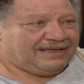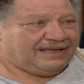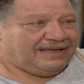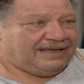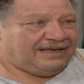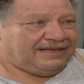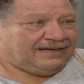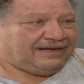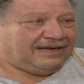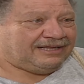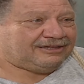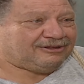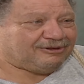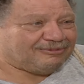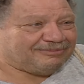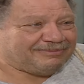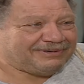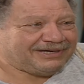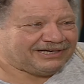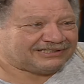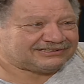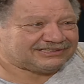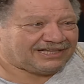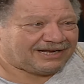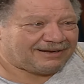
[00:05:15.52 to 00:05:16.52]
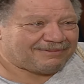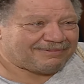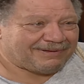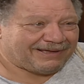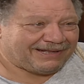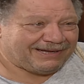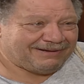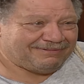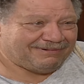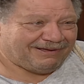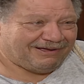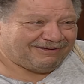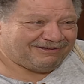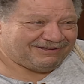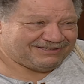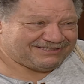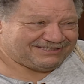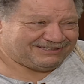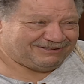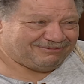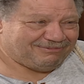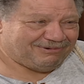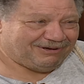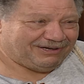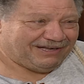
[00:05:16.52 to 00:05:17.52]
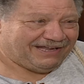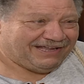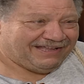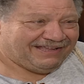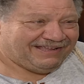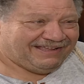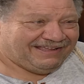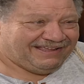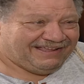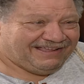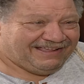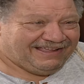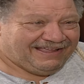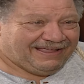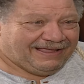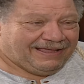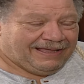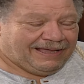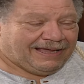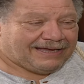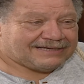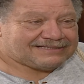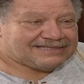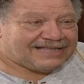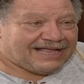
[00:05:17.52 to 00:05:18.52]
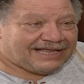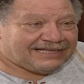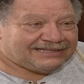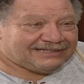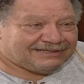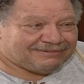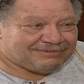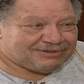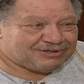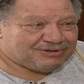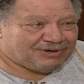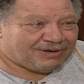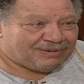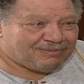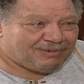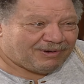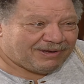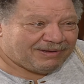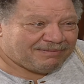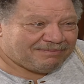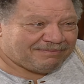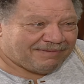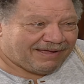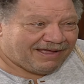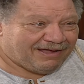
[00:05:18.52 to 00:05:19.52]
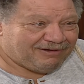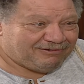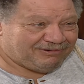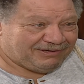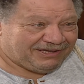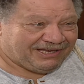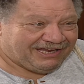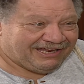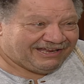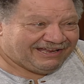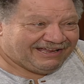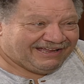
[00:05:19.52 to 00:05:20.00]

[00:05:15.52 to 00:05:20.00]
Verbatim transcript: انا هطلب منك طلب غريب قوي يا ست مهجه اصل عندي مشوار مهم قوي